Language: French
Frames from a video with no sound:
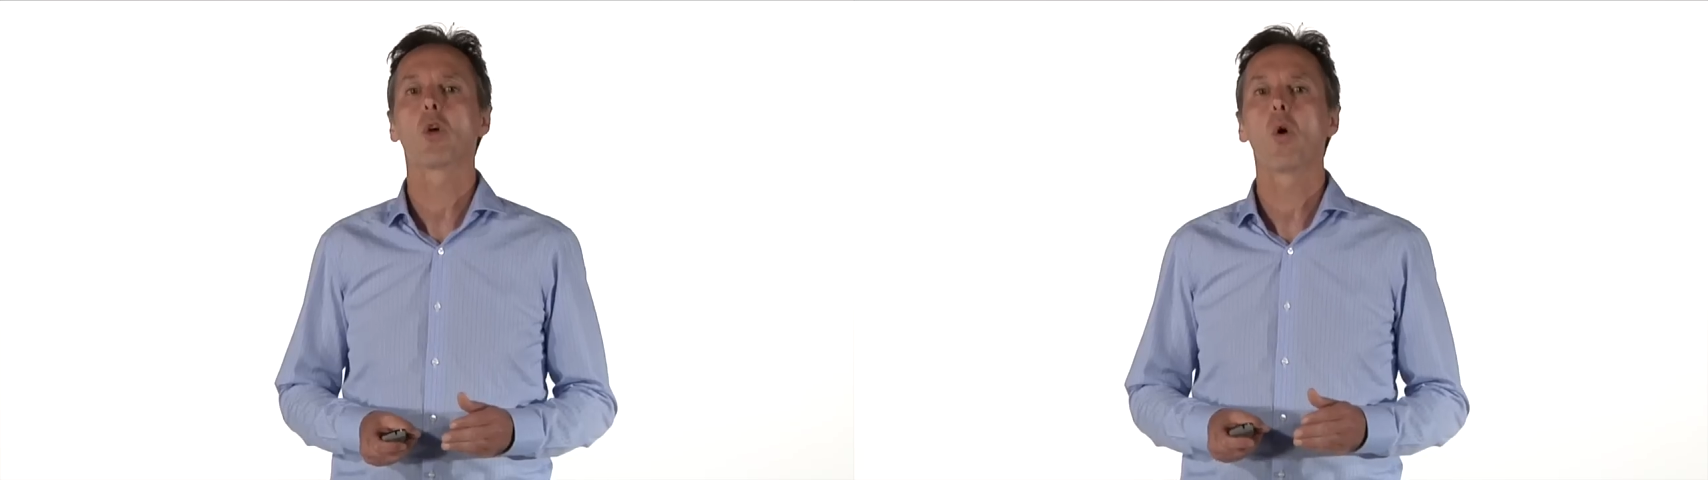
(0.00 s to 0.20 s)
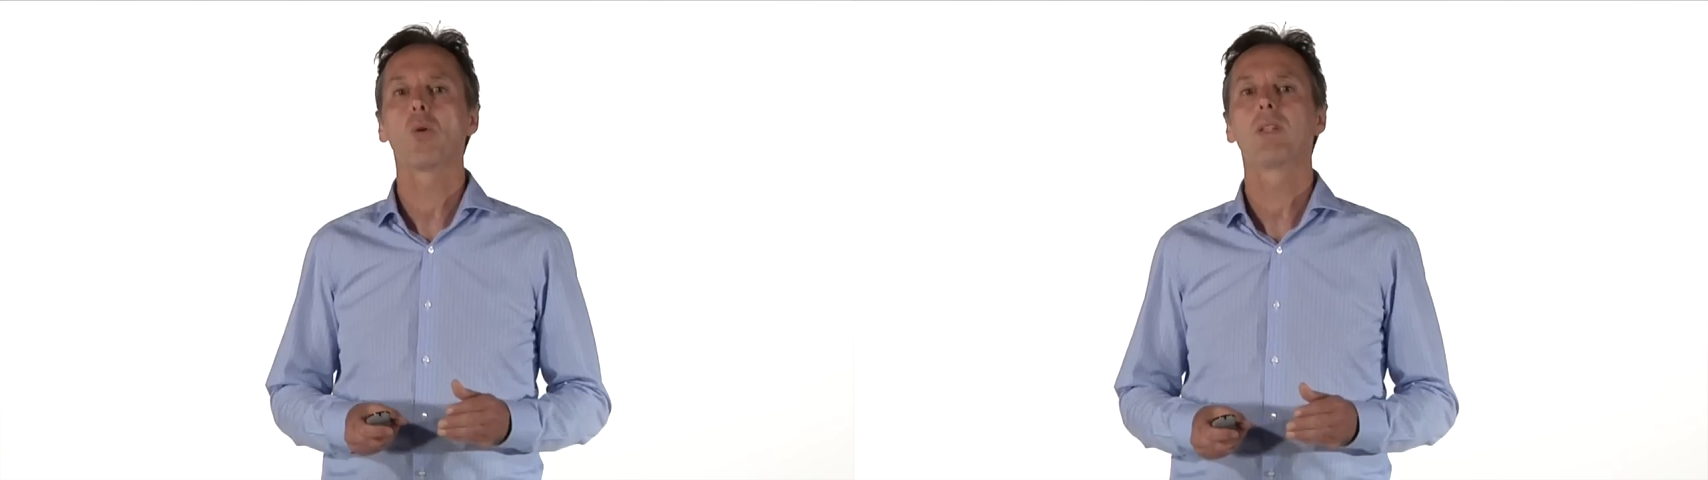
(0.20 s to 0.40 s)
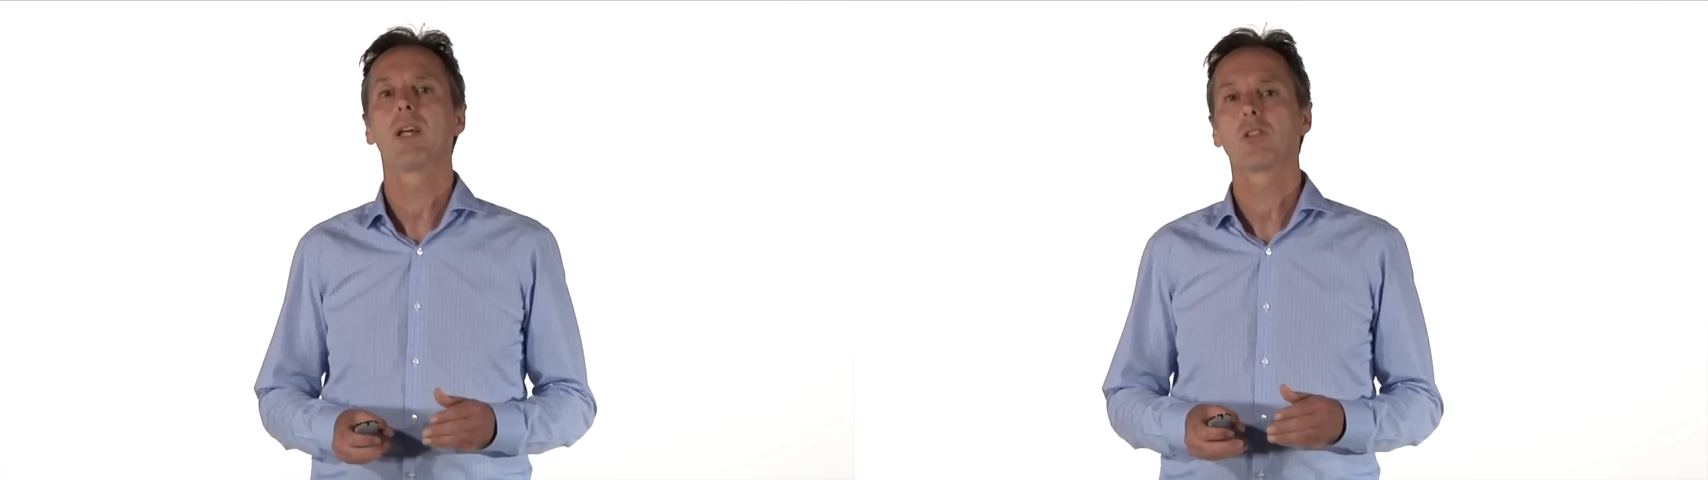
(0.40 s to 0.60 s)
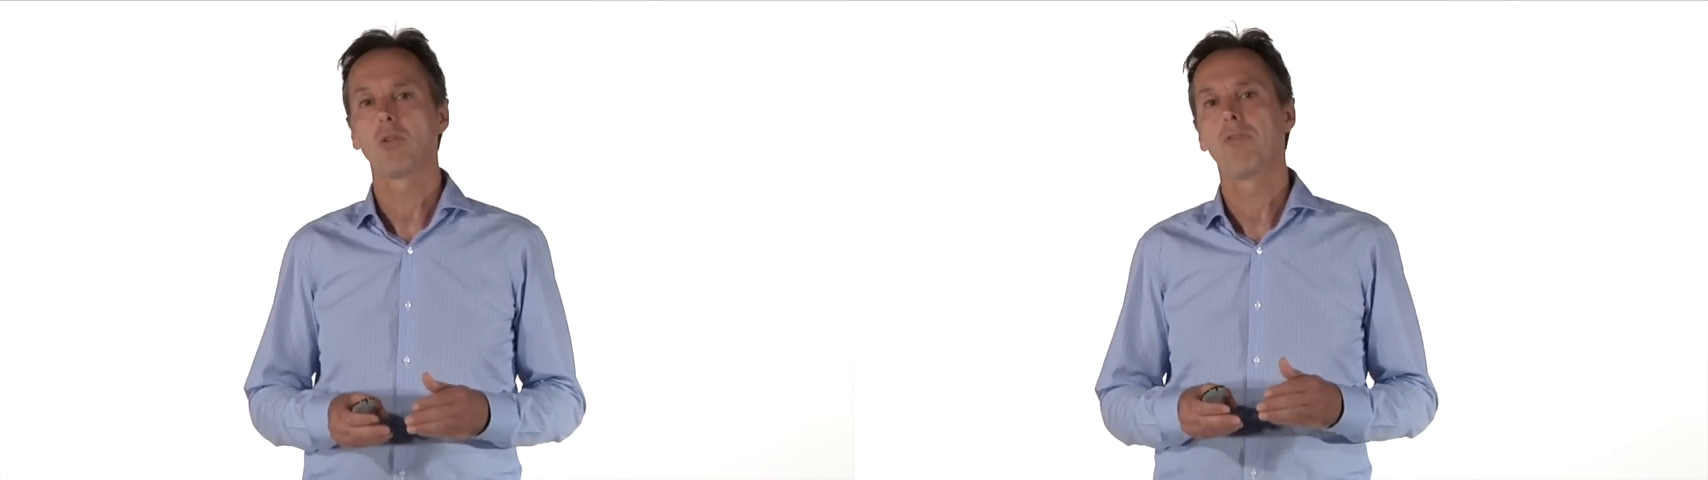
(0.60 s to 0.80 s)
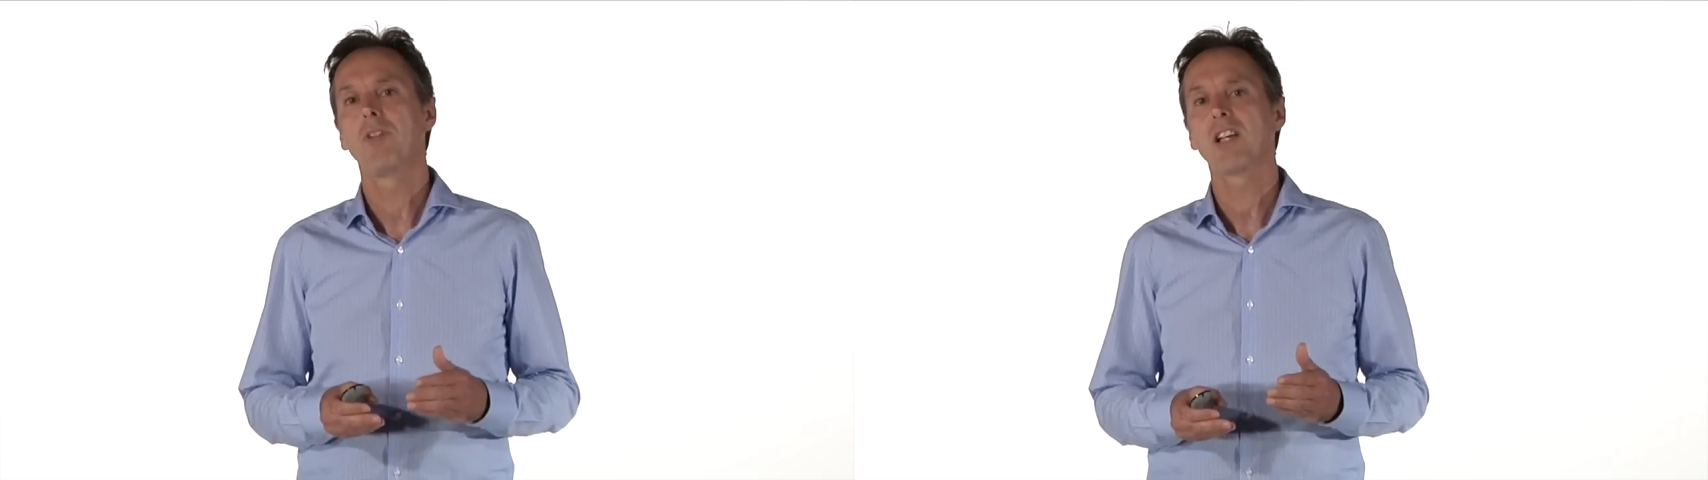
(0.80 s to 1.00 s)
un contexte
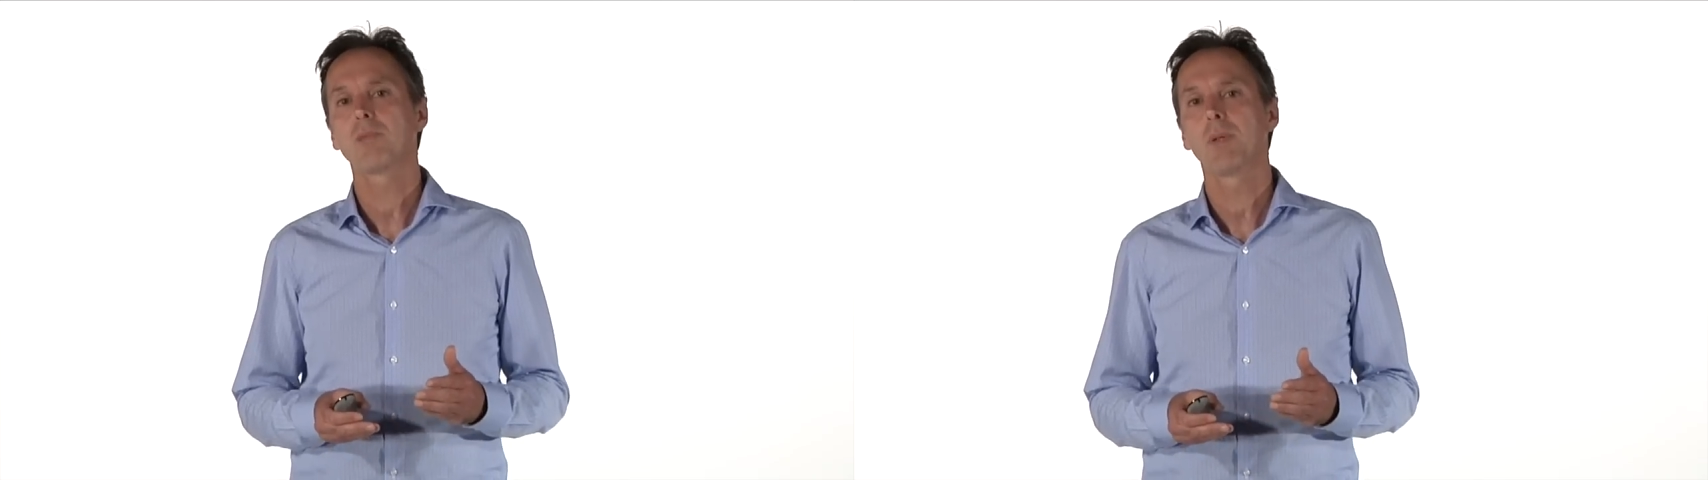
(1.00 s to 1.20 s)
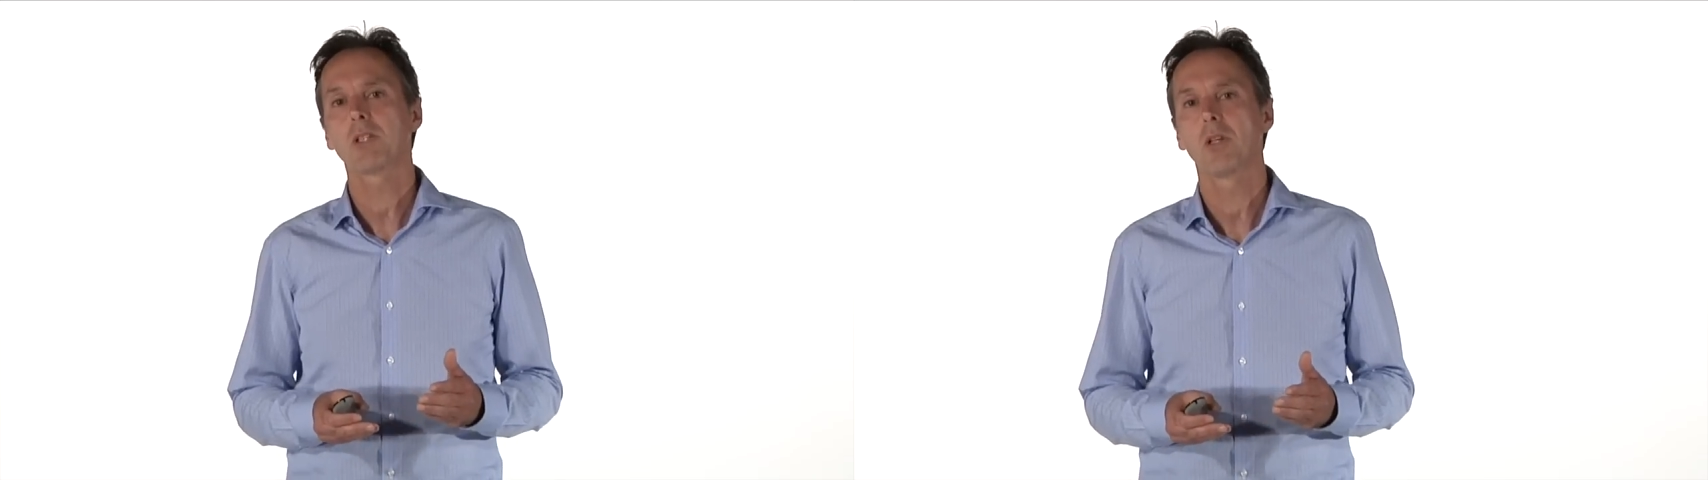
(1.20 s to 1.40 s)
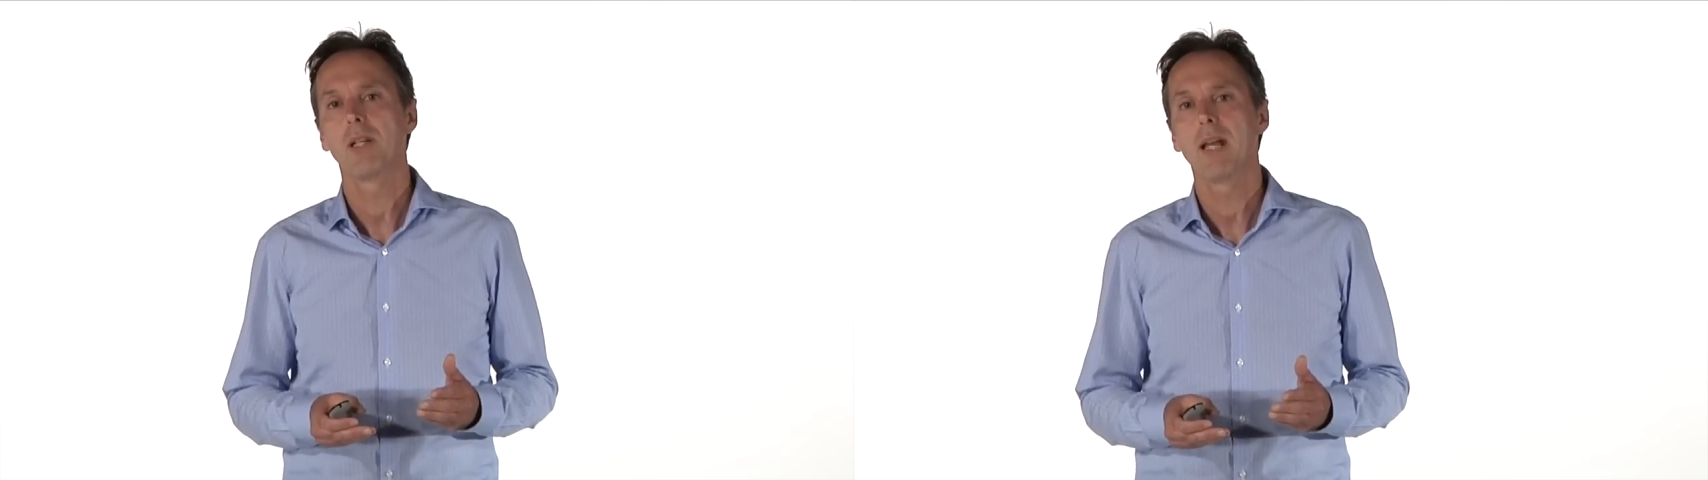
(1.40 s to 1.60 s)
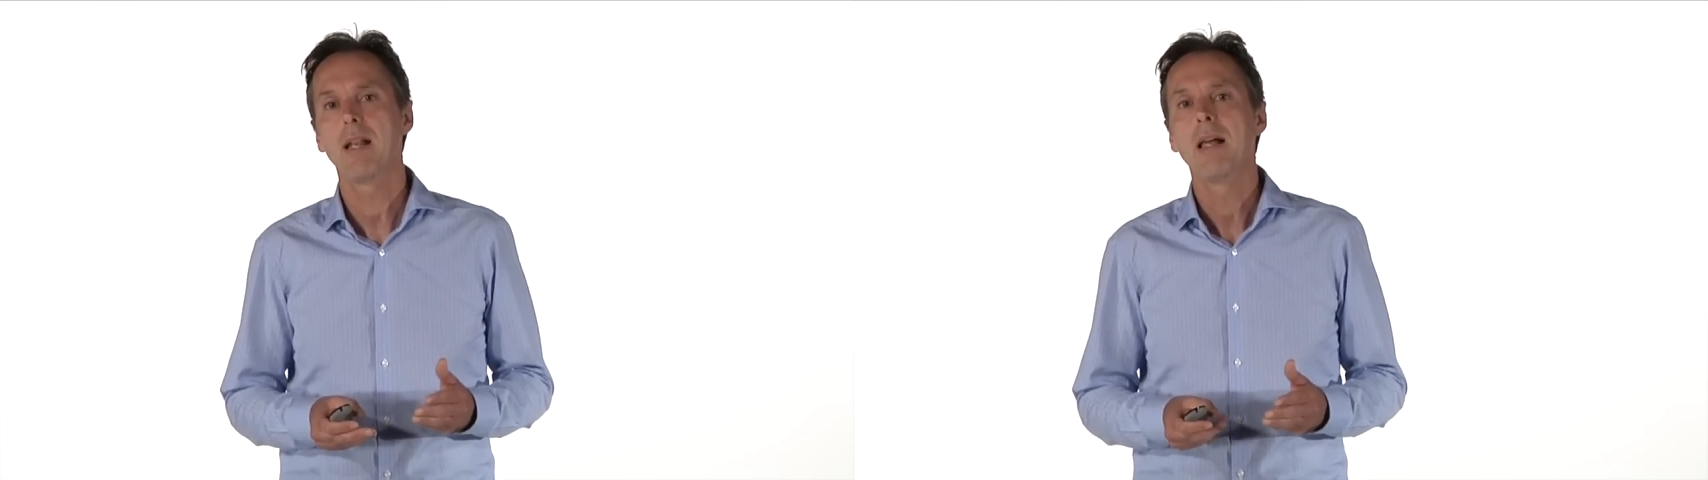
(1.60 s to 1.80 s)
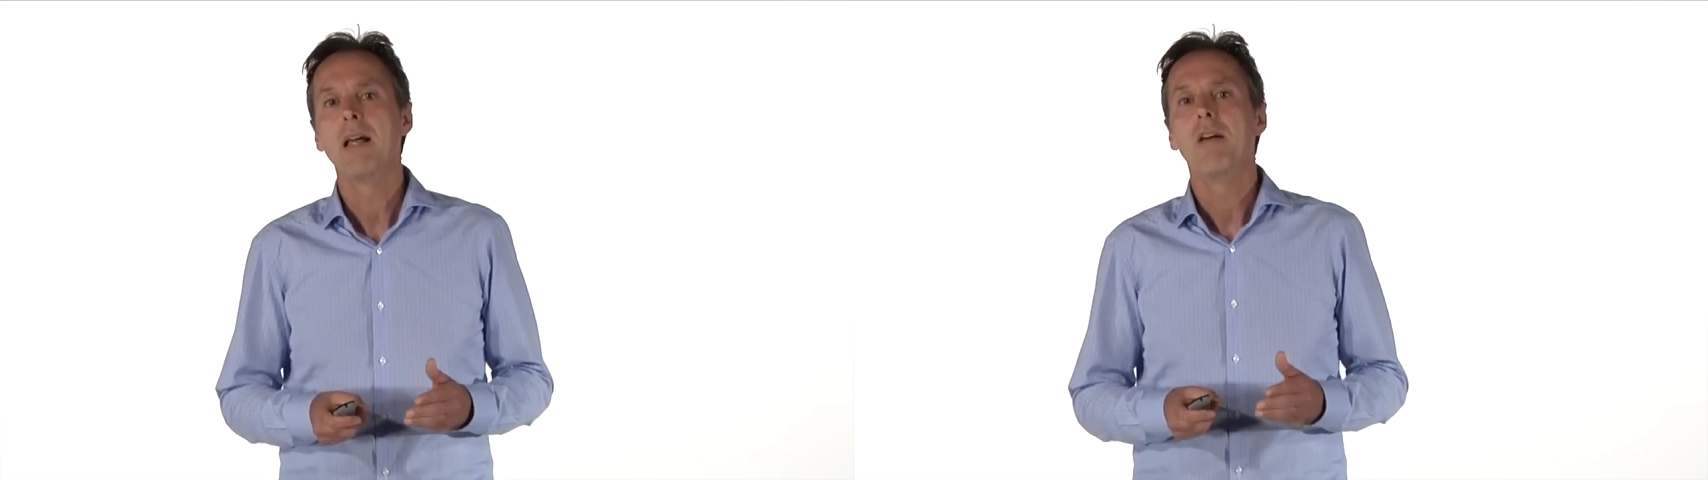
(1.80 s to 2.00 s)
de finances personnelles